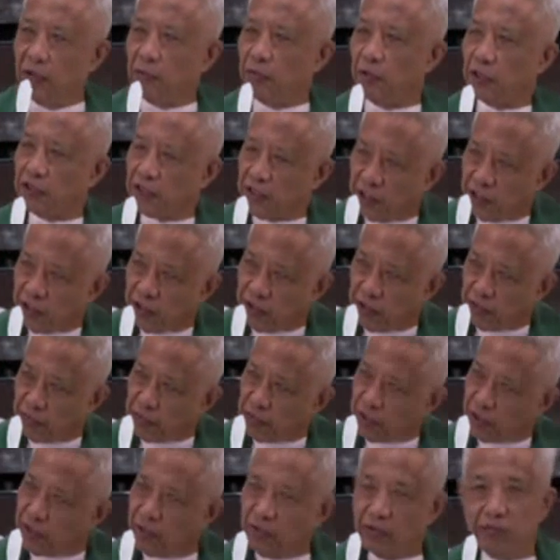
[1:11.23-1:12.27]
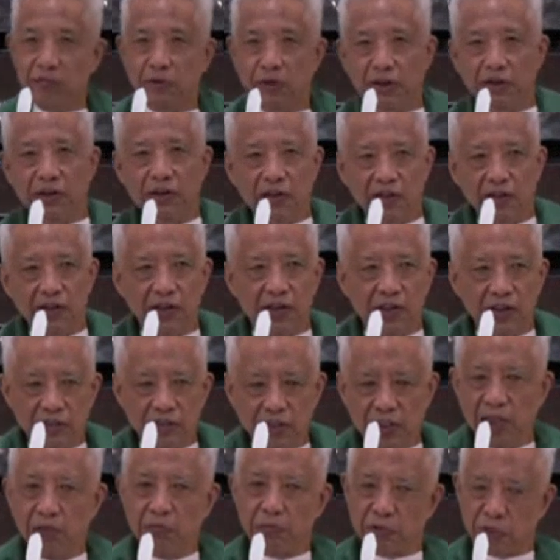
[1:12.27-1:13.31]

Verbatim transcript: was ano ang mission mo,